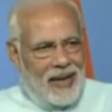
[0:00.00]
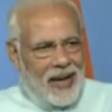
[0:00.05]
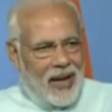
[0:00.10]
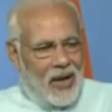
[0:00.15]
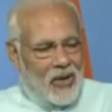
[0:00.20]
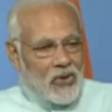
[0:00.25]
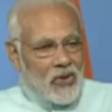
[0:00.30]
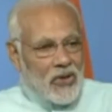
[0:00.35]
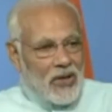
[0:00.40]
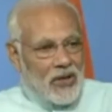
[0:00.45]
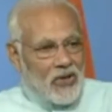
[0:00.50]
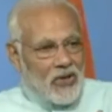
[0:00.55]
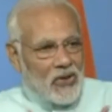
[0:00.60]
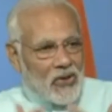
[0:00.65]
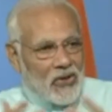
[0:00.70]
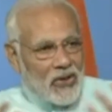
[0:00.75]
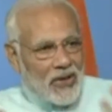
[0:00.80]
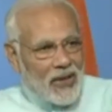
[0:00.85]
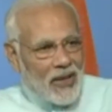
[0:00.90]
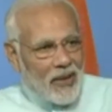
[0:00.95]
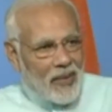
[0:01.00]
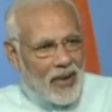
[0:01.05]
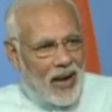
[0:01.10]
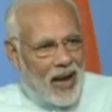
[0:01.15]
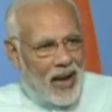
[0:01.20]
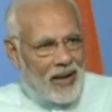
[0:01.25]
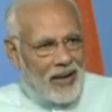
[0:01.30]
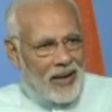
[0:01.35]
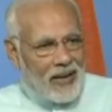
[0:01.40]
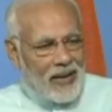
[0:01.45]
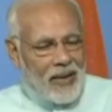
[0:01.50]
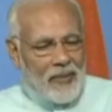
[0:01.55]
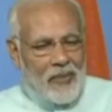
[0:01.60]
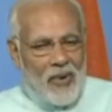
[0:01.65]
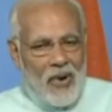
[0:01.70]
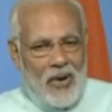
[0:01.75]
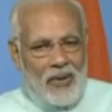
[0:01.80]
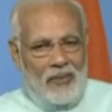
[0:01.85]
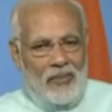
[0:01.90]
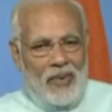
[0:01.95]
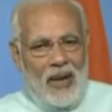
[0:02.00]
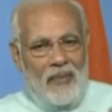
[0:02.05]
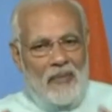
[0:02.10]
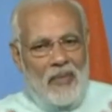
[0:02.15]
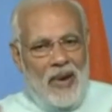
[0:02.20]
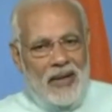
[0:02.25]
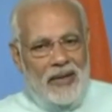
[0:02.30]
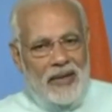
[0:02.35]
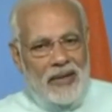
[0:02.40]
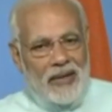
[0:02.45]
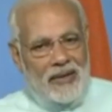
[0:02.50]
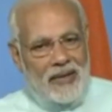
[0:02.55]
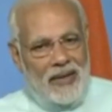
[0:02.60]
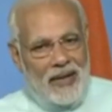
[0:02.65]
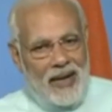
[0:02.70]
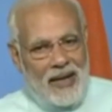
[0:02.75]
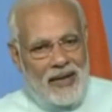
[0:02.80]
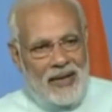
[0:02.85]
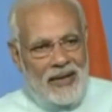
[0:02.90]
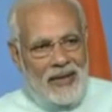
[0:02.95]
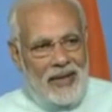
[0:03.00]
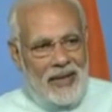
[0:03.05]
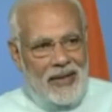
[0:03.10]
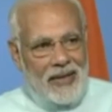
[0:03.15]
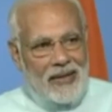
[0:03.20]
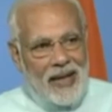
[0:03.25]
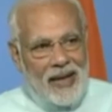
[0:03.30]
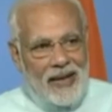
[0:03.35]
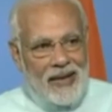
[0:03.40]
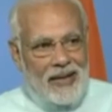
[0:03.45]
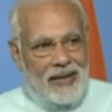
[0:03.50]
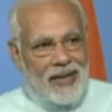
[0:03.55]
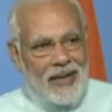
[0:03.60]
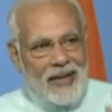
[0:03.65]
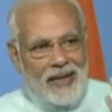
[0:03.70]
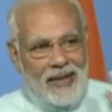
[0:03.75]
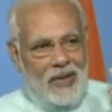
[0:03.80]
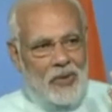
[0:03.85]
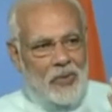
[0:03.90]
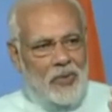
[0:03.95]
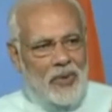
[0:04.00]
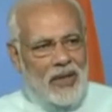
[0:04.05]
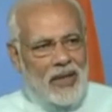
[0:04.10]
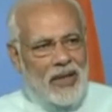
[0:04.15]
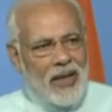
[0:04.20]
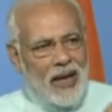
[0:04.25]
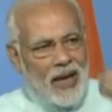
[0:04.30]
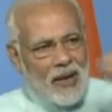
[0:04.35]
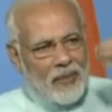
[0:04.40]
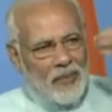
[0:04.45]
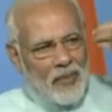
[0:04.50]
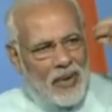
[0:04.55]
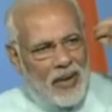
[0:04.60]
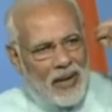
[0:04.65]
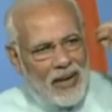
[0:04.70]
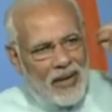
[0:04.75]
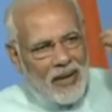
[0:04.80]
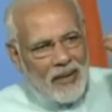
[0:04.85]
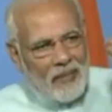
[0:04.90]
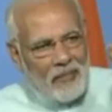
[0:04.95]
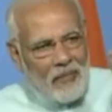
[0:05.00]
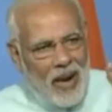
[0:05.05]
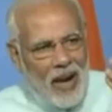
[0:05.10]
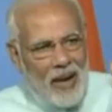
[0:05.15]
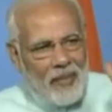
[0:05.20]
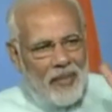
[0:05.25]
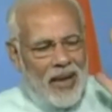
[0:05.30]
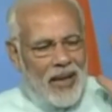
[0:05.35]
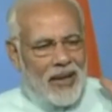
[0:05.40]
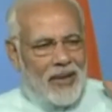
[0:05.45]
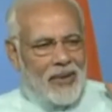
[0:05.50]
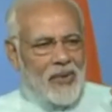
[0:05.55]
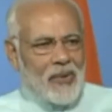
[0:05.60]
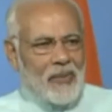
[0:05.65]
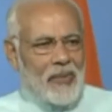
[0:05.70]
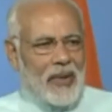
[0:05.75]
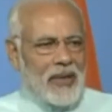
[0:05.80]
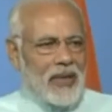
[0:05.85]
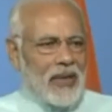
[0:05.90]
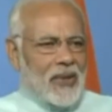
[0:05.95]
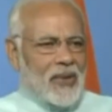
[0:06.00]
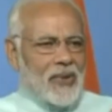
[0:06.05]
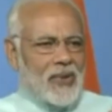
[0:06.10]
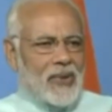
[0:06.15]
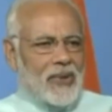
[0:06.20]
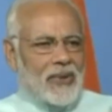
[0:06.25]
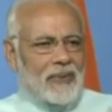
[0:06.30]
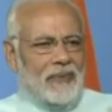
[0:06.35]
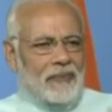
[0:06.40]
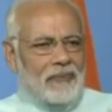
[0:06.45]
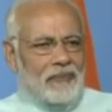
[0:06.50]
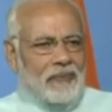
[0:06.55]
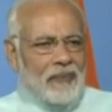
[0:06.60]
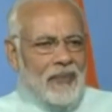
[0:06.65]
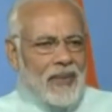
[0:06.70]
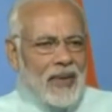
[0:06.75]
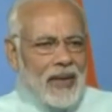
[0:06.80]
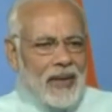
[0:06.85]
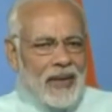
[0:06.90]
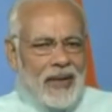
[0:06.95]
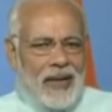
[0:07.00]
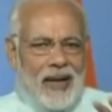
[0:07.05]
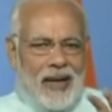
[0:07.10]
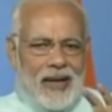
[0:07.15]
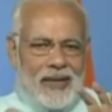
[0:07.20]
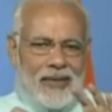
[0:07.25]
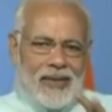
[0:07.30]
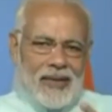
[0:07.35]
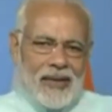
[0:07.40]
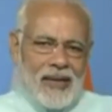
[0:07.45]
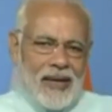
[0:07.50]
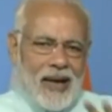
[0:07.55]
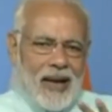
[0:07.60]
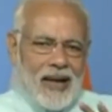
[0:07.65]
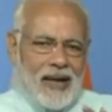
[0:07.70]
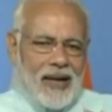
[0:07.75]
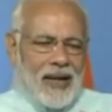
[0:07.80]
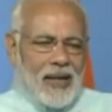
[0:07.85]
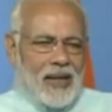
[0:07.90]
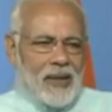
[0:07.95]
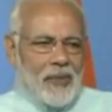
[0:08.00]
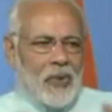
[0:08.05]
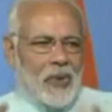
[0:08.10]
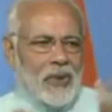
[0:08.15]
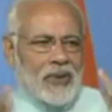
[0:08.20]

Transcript: अच्छी अच्छी चीजें बना करके बहुत बड़ा मार्केट खड़ा करने की ताकत है कश्मीर की हर माँ बहन को बेटी को ये हस्तकला का अद्भुत